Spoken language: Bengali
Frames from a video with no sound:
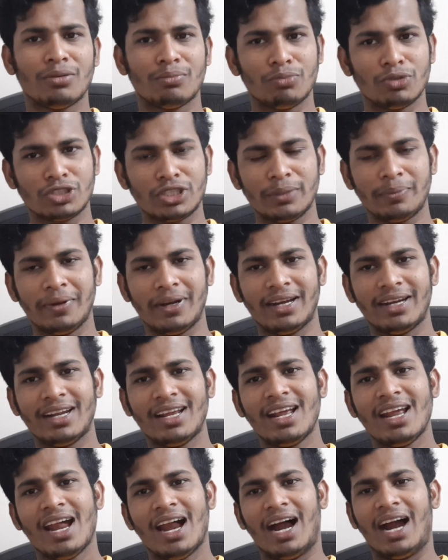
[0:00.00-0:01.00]
বুঝতে পারলেন
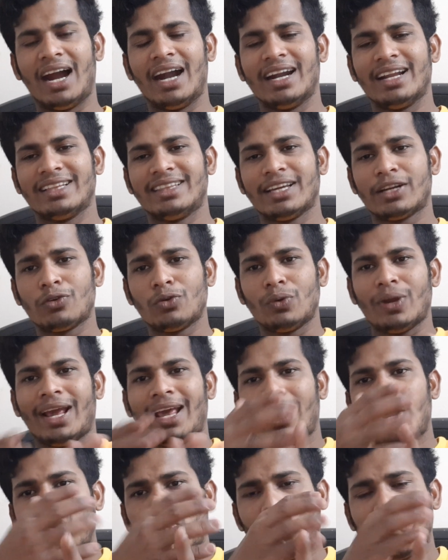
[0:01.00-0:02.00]
আর দেখুন
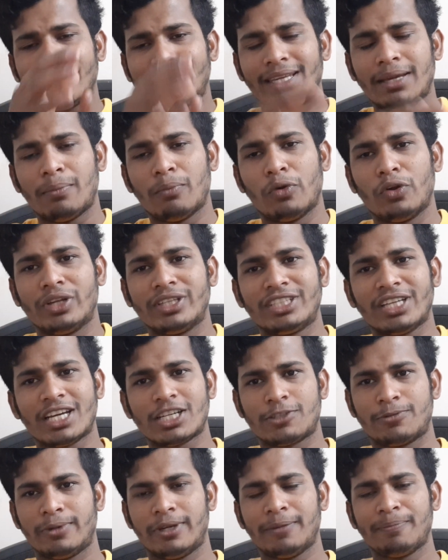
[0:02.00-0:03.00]
লোহাতে মরিচ
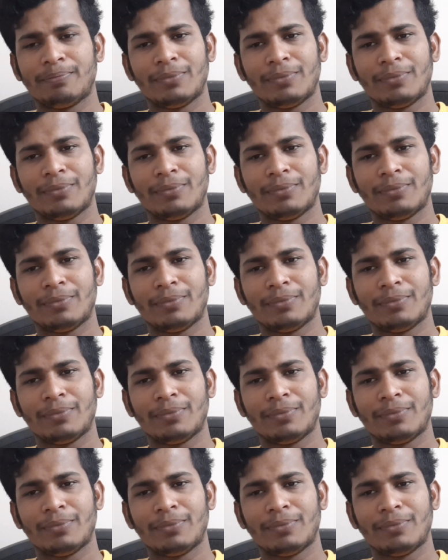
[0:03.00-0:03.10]
আসবে